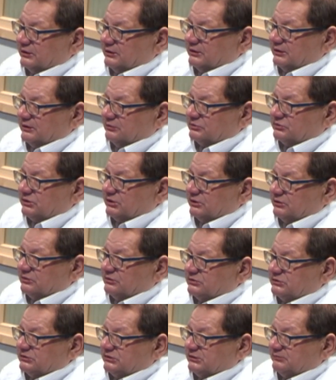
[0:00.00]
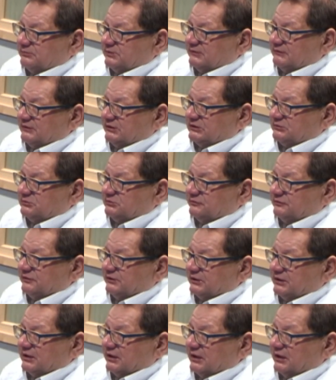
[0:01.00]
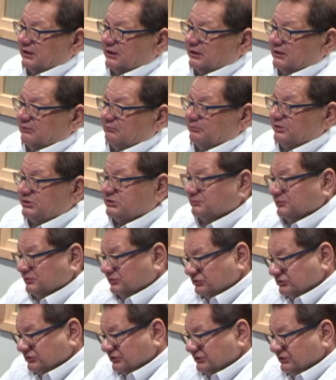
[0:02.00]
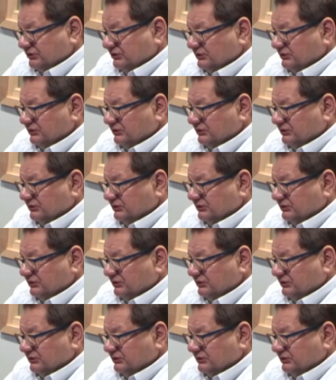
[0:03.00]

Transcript: naruszającej prawa człowieka, być A może... A jeżeli